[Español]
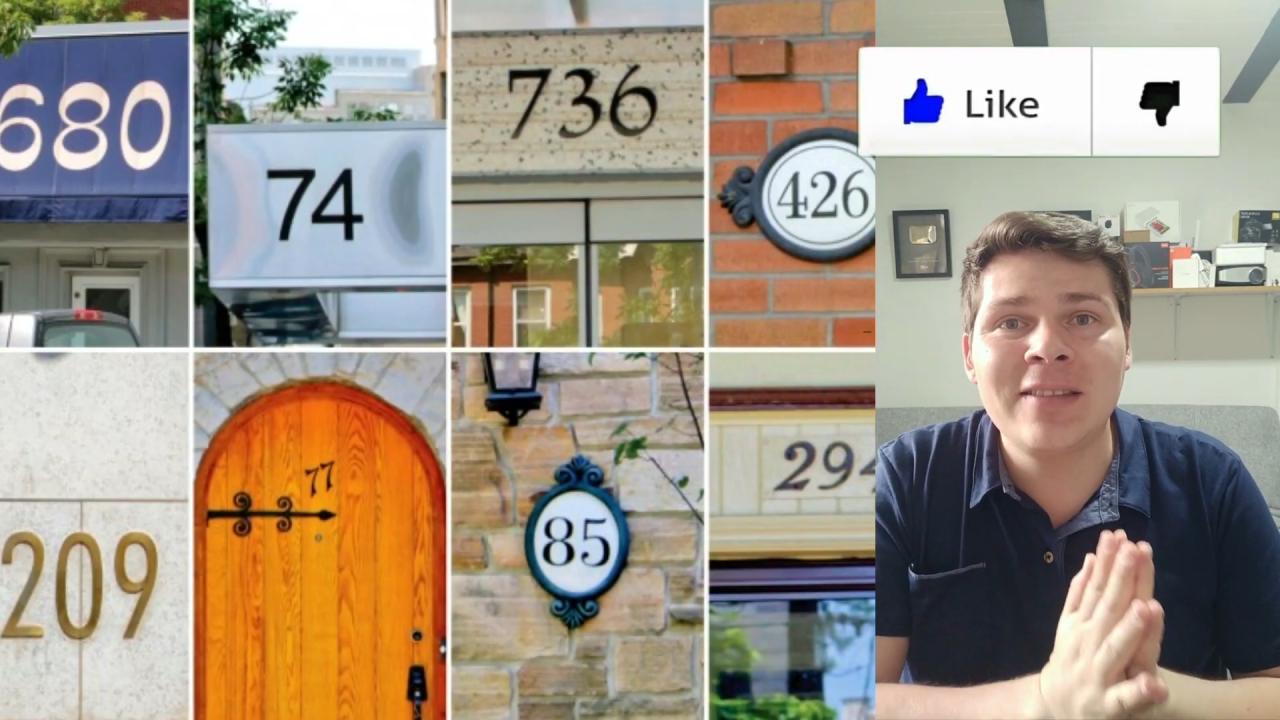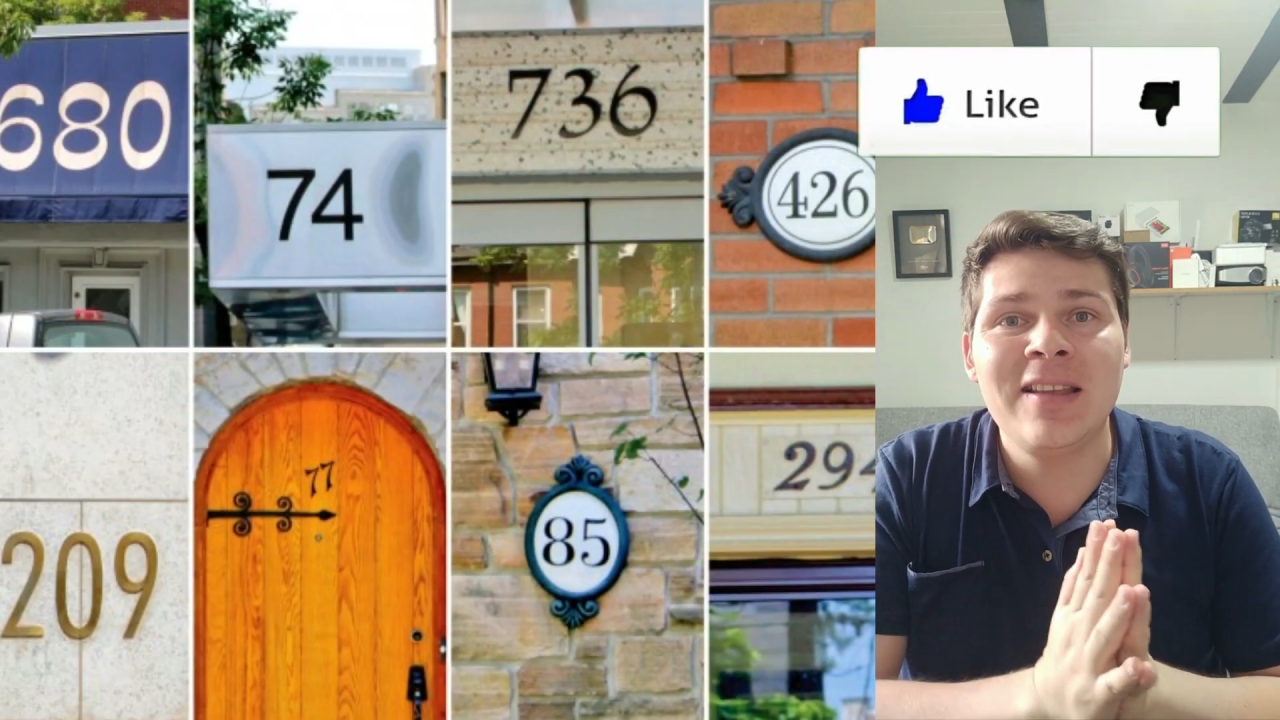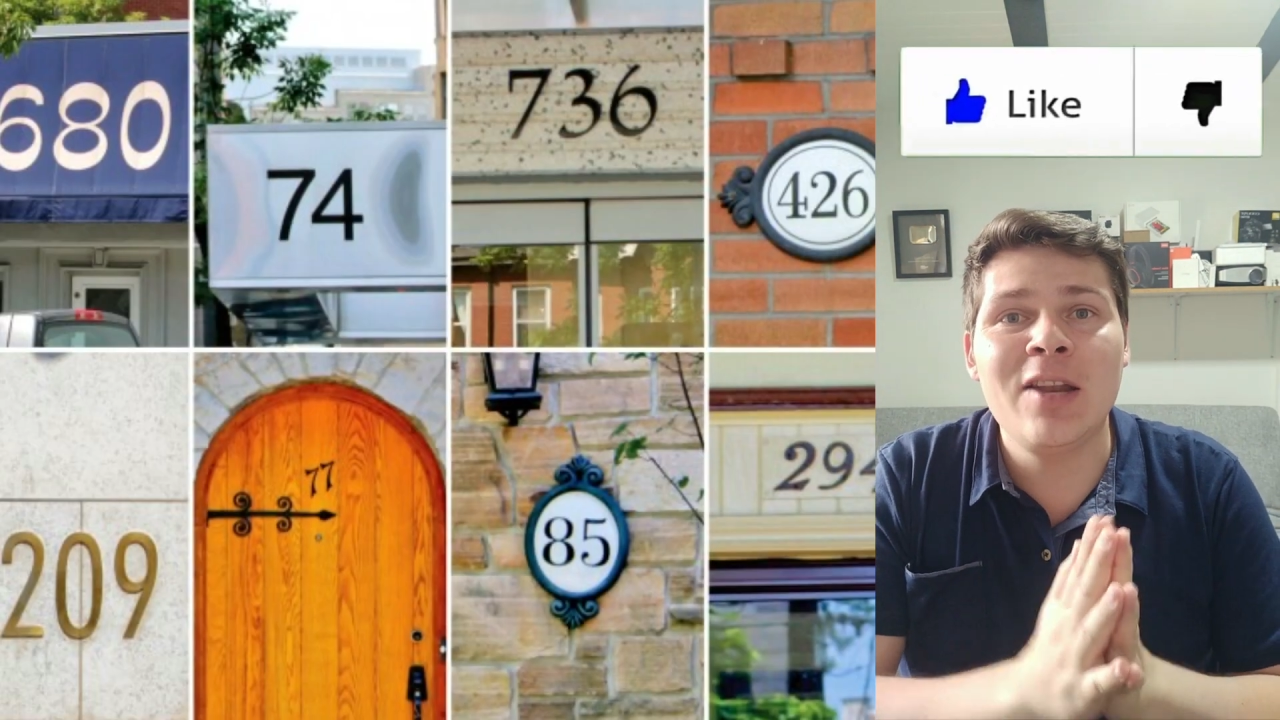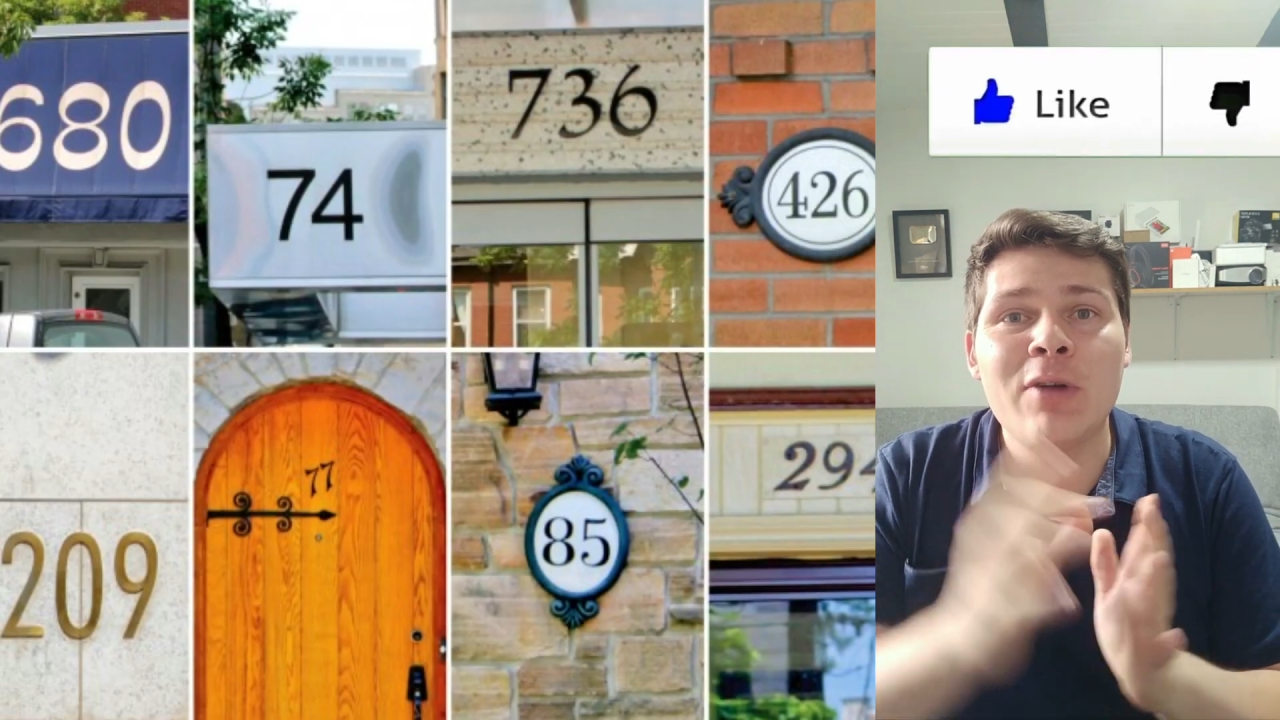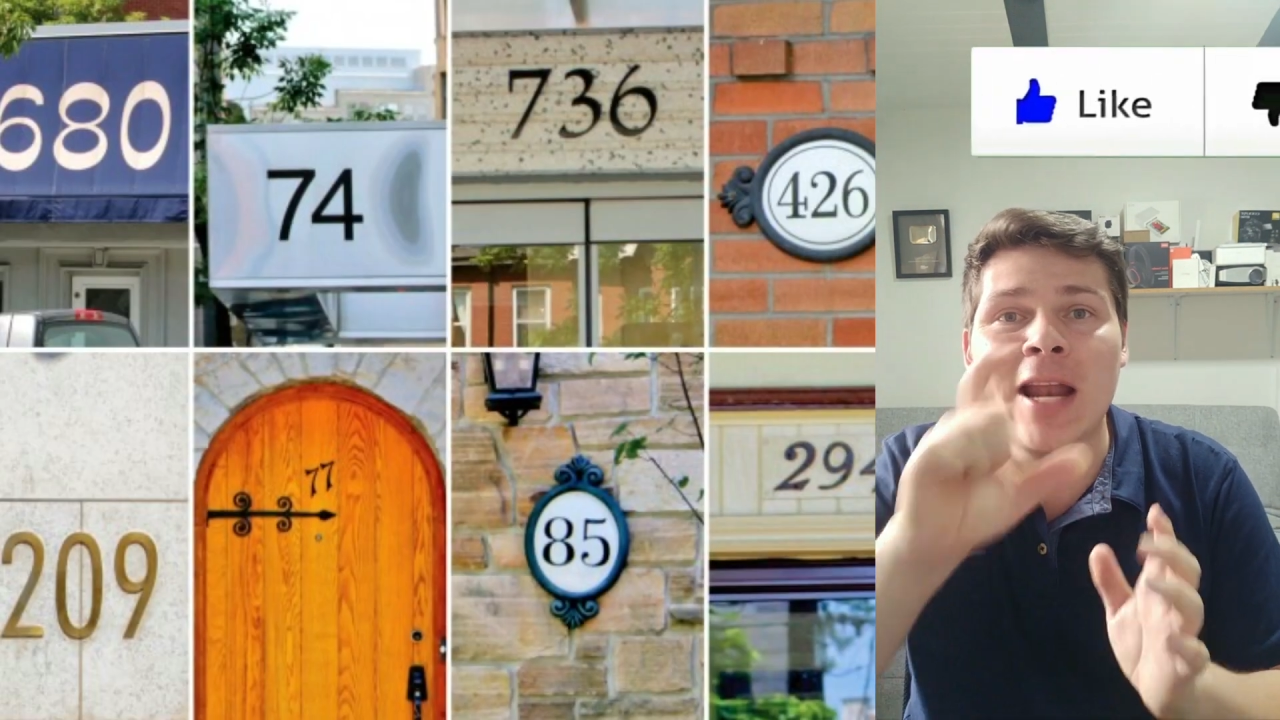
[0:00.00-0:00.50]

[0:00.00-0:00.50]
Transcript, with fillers: tiene una